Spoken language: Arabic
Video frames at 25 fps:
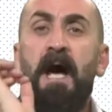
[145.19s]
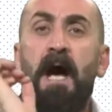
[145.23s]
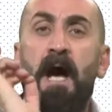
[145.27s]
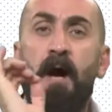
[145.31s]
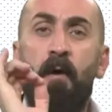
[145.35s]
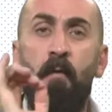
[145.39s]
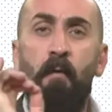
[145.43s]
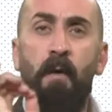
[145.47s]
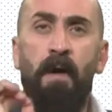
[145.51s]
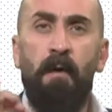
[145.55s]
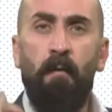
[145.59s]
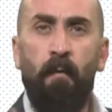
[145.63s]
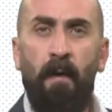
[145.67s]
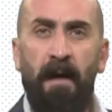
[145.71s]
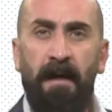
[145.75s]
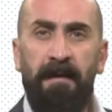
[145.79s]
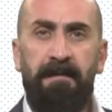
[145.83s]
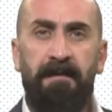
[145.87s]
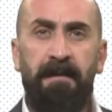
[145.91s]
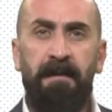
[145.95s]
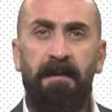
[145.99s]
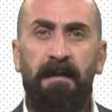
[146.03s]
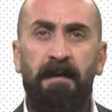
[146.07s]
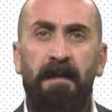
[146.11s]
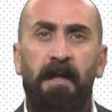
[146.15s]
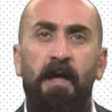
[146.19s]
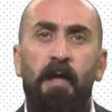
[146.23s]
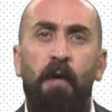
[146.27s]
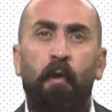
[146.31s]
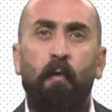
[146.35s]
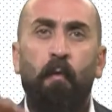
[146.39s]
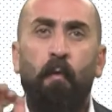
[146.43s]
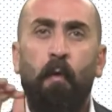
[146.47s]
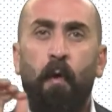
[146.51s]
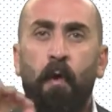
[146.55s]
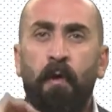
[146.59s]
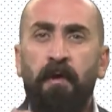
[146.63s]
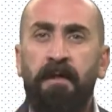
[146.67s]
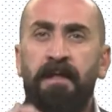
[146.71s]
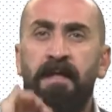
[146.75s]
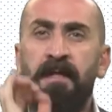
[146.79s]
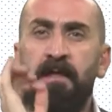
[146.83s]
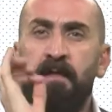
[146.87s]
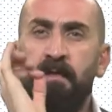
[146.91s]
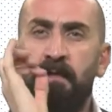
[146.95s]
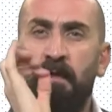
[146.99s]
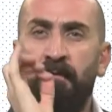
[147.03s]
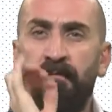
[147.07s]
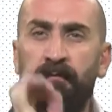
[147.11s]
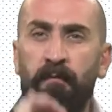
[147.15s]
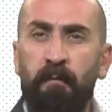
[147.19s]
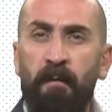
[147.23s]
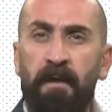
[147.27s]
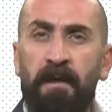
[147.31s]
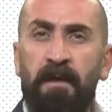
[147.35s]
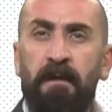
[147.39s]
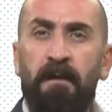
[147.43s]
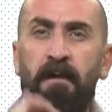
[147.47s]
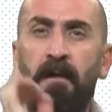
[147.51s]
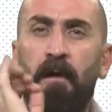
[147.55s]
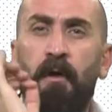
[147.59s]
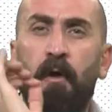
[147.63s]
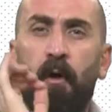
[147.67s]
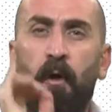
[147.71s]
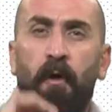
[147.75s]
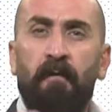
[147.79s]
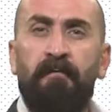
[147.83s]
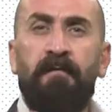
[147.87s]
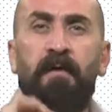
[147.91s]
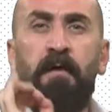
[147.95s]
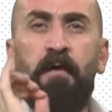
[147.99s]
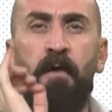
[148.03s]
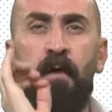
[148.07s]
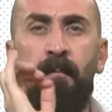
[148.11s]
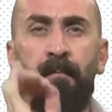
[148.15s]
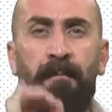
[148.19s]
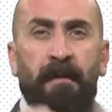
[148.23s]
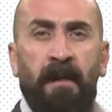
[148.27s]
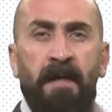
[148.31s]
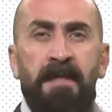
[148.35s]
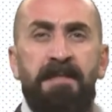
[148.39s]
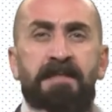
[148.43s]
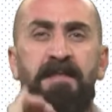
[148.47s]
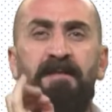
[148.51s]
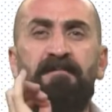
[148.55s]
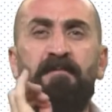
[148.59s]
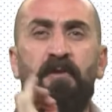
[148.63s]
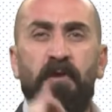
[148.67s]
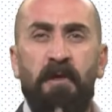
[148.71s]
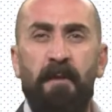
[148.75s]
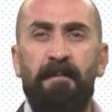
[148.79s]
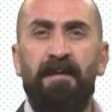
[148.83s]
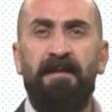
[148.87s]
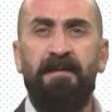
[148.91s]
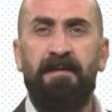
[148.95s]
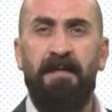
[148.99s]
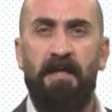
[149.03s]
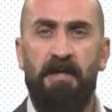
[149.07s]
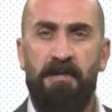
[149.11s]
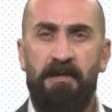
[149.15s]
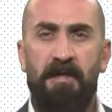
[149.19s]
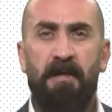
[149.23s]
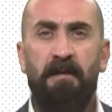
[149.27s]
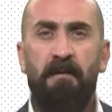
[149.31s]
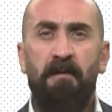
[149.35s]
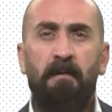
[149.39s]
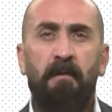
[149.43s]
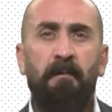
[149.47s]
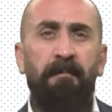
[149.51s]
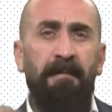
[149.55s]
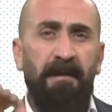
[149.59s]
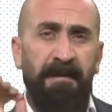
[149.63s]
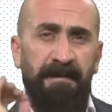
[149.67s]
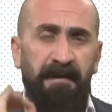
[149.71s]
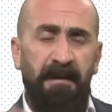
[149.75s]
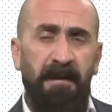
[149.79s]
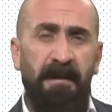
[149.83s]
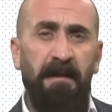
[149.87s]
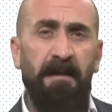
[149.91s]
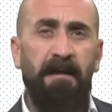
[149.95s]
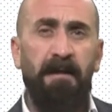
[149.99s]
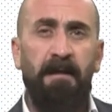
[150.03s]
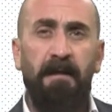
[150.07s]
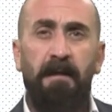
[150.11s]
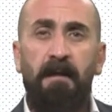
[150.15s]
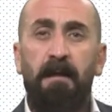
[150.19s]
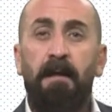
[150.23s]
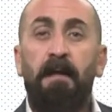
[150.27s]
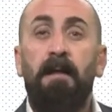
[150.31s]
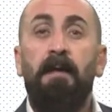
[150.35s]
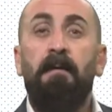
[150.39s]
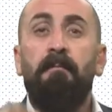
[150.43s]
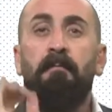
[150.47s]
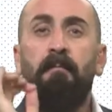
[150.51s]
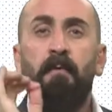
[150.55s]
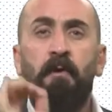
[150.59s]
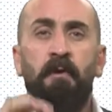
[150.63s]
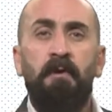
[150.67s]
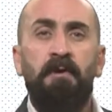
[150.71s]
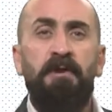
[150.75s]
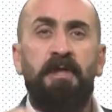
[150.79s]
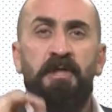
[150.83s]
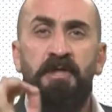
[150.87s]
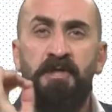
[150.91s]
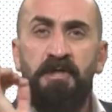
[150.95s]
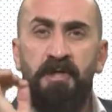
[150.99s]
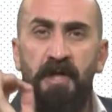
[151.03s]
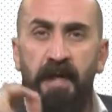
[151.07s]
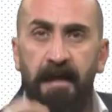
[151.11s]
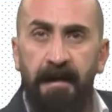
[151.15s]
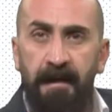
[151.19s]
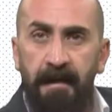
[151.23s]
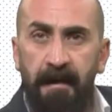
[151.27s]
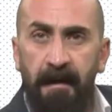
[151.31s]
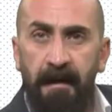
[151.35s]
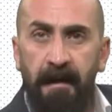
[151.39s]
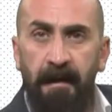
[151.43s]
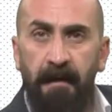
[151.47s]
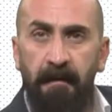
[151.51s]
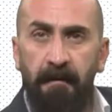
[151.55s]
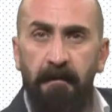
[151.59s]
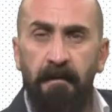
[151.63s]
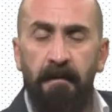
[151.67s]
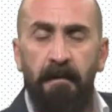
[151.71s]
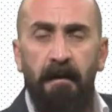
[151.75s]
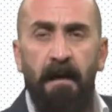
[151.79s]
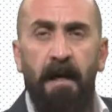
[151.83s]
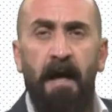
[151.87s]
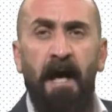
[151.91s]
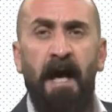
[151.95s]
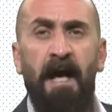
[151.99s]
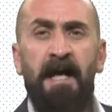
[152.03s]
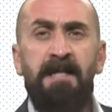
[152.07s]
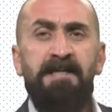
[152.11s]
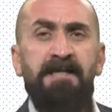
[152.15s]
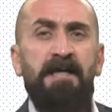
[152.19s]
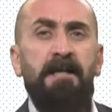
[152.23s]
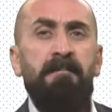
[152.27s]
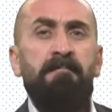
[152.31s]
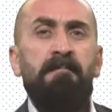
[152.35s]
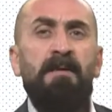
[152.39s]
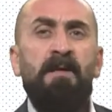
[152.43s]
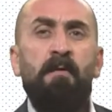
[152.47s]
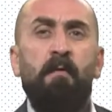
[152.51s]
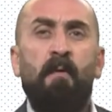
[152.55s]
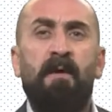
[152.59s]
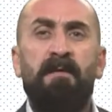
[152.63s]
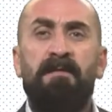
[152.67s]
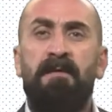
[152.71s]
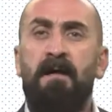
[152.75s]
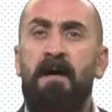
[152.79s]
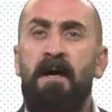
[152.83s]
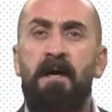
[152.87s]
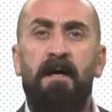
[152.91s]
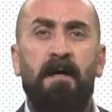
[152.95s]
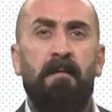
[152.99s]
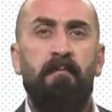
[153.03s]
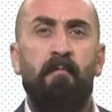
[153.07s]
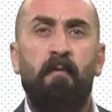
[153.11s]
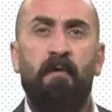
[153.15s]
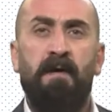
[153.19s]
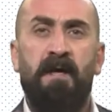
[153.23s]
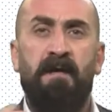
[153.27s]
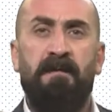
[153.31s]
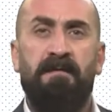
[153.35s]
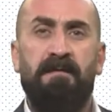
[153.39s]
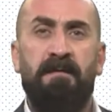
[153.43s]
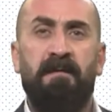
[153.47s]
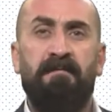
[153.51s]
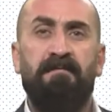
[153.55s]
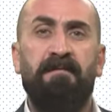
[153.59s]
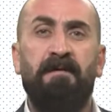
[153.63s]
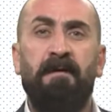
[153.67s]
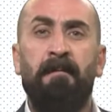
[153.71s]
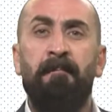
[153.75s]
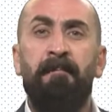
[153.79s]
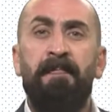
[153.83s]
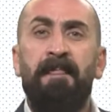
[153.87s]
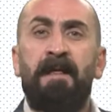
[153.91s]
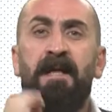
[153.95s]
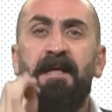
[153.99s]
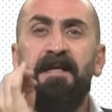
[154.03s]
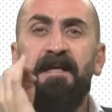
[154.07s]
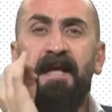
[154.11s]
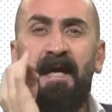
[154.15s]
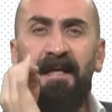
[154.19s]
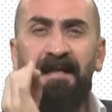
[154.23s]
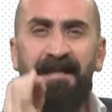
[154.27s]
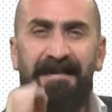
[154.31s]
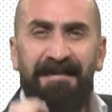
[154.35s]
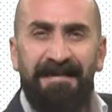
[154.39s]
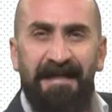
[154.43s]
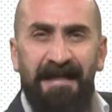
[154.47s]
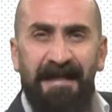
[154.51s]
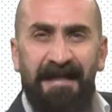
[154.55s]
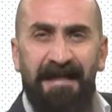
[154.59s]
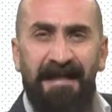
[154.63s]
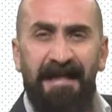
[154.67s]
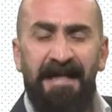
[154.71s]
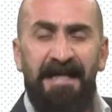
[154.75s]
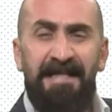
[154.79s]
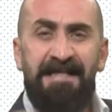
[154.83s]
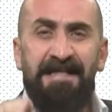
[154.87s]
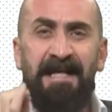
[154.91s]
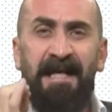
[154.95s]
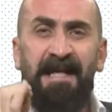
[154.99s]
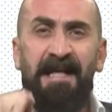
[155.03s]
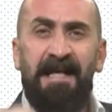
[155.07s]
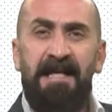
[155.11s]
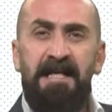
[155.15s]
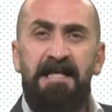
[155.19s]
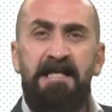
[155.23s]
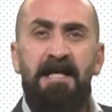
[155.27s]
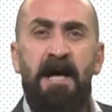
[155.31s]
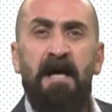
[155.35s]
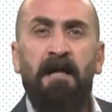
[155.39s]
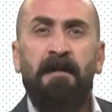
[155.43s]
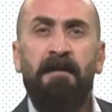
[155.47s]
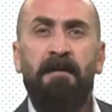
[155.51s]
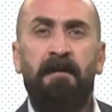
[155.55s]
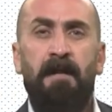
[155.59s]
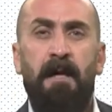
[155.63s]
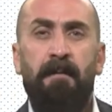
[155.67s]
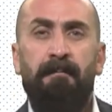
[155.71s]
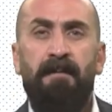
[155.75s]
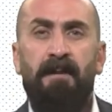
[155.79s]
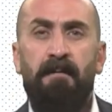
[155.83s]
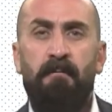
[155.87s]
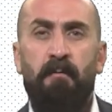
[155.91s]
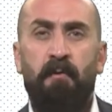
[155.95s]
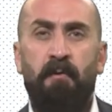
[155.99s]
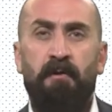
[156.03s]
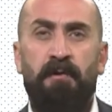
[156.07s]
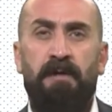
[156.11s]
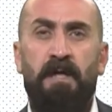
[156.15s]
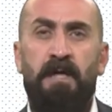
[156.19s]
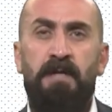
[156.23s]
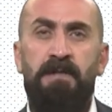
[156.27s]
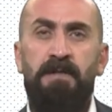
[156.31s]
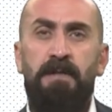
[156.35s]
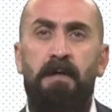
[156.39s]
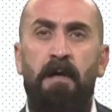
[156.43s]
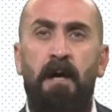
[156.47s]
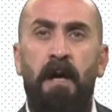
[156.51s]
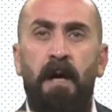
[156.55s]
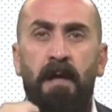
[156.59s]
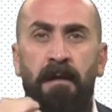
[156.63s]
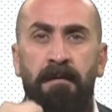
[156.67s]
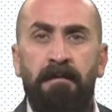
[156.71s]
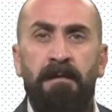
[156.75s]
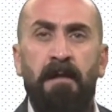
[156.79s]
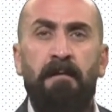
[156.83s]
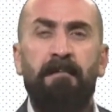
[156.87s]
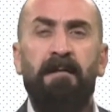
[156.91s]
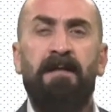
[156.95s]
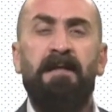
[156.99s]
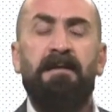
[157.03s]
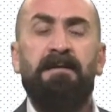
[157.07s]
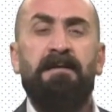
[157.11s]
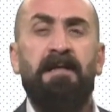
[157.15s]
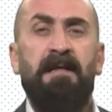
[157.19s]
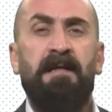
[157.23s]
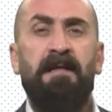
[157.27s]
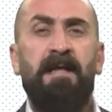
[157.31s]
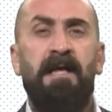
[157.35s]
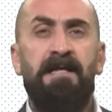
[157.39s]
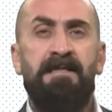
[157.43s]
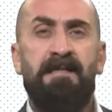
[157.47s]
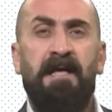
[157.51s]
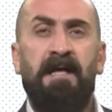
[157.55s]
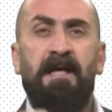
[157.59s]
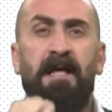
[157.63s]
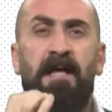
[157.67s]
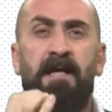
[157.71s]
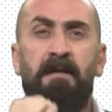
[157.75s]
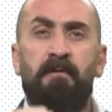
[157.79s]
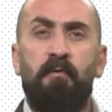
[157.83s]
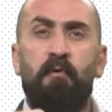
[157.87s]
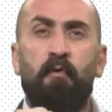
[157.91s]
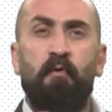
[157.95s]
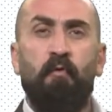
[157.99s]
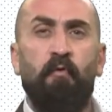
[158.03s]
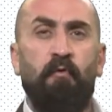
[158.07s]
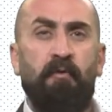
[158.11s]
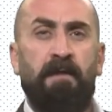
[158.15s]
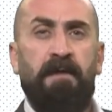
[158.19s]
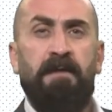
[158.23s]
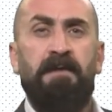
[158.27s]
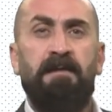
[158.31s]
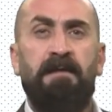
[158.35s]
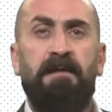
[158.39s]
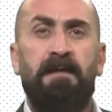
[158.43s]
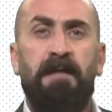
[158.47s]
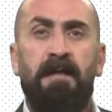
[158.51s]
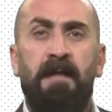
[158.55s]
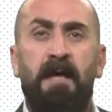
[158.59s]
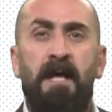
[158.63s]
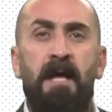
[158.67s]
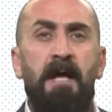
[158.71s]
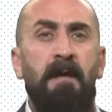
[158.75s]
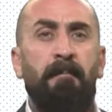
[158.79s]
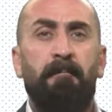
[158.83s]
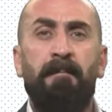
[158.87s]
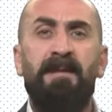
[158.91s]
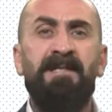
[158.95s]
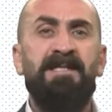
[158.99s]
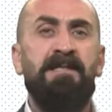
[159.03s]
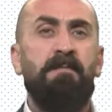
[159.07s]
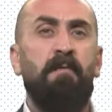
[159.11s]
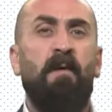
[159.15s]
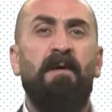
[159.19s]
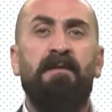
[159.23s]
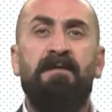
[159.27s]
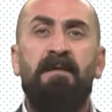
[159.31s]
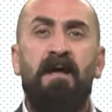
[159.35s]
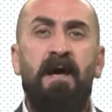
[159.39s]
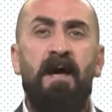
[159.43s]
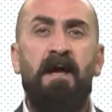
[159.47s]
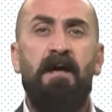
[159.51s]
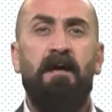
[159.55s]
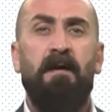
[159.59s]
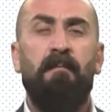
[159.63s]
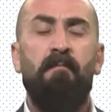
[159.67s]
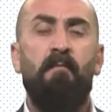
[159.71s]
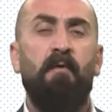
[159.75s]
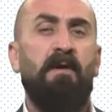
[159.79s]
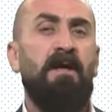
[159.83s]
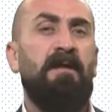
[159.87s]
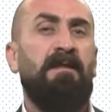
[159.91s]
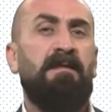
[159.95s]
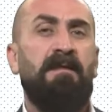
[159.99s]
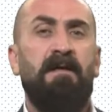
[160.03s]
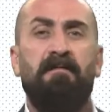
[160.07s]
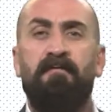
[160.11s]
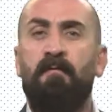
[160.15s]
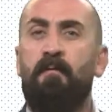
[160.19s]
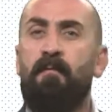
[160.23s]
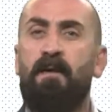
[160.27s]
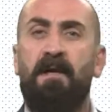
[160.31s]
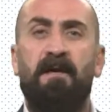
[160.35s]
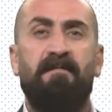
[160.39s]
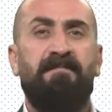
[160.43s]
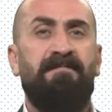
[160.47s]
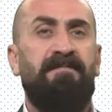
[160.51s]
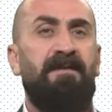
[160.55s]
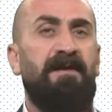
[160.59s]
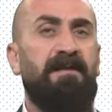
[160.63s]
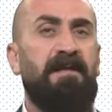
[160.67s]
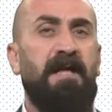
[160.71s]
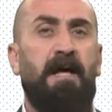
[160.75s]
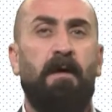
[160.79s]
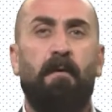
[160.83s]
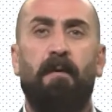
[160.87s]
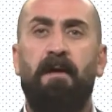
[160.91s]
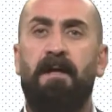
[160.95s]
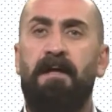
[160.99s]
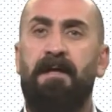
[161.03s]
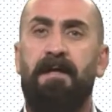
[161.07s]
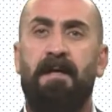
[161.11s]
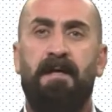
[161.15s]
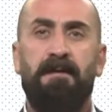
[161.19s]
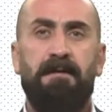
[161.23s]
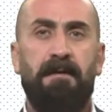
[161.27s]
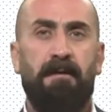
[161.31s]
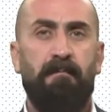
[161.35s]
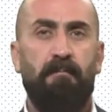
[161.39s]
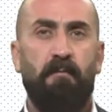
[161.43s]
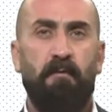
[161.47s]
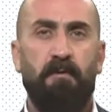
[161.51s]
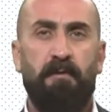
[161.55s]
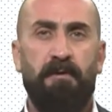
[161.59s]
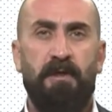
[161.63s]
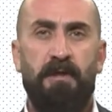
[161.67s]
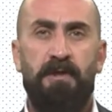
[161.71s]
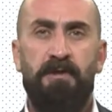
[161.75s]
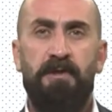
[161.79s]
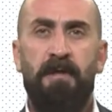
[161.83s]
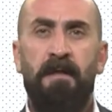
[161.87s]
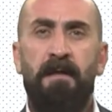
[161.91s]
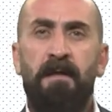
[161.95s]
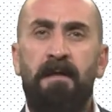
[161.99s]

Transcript: اول وحده Working Software Over Comprehensive Documentation ومعناها منتج شغال أحسن من وثائق مكثفة يعني التركيز على أني أطلع بالمنتج أكثر من التركيز على أنه يكون عندي بس وثائق مكثفة وملفات حوالين هذا المنتج